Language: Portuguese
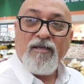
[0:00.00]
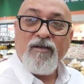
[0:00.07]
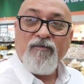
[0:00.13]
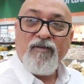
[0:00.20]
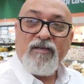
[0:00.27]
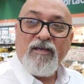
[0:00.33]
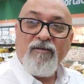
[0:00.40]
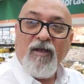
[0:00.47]

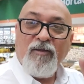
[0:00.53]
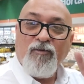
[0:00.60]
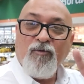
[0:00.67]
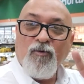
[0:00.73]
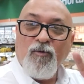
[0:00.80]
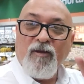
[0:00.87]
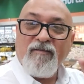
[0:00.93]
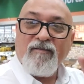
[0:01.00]
dividindo em
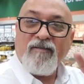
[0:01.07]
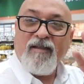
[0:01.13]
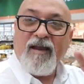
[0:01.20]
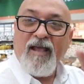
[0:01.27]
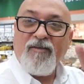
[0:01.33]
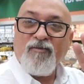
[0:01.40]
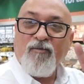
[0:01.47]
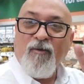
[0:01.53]
duas,
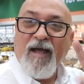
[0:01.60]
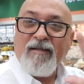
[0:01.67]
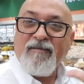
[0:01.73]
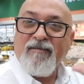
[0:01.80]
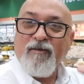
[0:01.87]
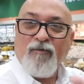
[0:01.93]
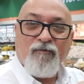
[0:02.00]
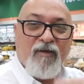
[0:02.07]
três,
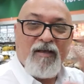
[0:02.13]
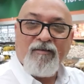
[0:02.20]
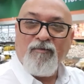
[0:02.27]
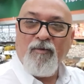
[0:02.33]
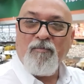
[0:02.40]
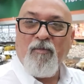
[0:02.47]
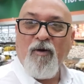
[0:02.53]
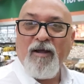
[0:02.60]
quatro, cinco vezes,
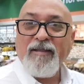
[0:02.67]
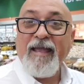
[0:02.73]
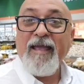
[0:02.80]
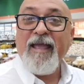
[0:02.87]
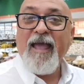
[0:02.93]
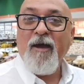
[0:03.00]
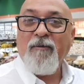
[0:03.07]
não importa.